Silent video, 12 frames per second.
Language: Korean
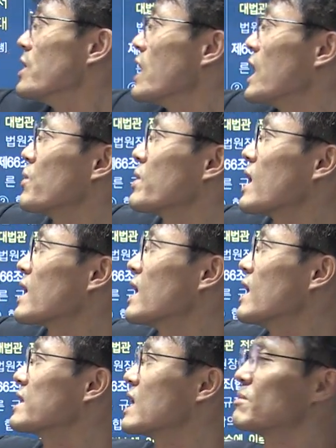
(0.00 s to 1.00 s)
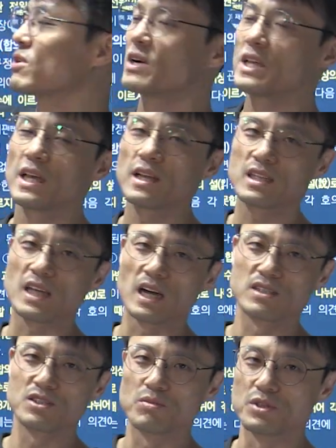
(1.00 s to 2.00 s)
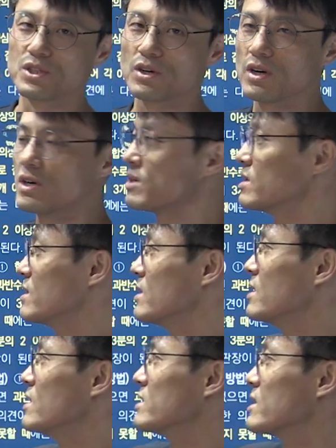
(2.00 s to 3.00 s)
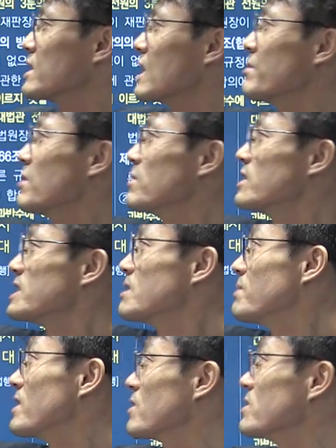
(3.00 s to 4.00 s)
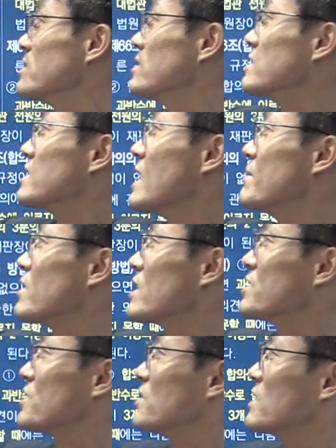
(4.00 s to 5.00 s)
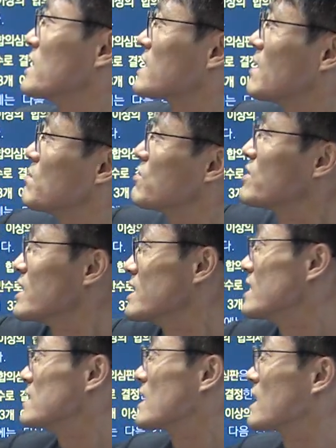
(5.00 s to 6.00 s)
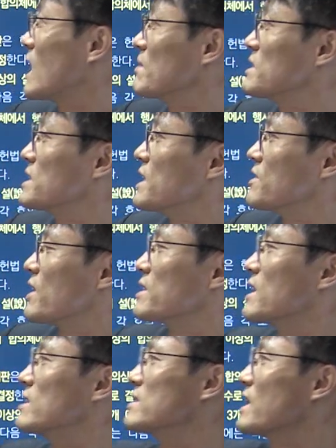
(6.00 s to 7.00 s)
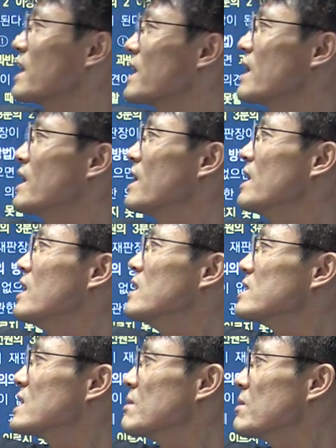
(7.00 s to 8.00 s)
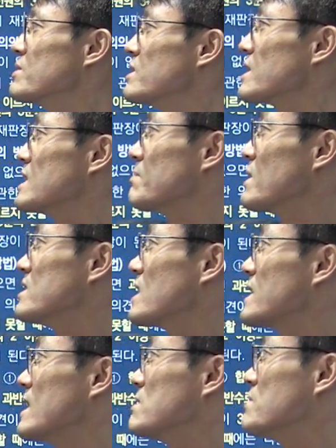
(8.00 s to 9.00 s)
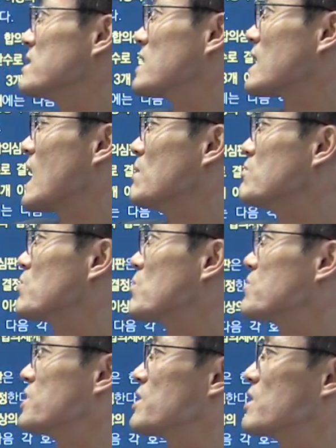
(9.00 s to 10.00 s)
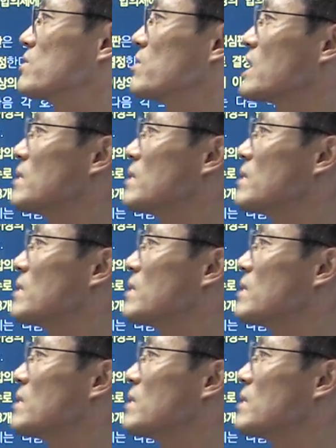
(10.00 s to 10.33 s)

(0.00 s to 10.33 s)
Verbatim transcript: 야, 여기 아까 대법관 회의랑 다른 점이죠. 자, 대법원의 심판권은 대법관 전원의 3분의 2 이상의 합의체에서 행사하는데 대법원장이 재판장이 되지만 자, 가부동수이더라도